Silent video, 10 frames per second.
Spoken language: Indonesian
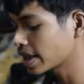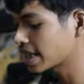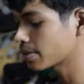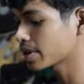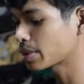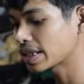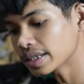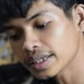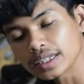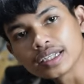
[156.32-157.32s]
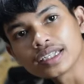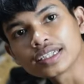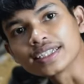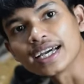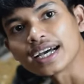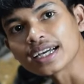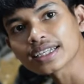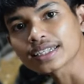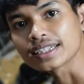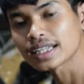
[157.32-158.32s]
Oke teman-teman, ini
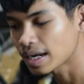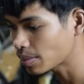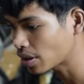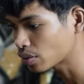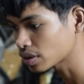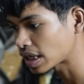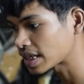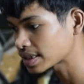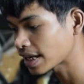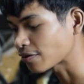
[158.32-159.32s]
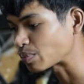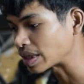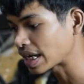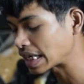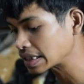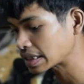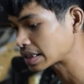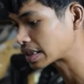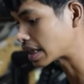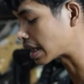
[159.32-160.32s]
dia kita mau tes
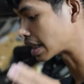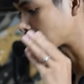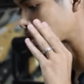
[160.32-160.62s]
FPS dari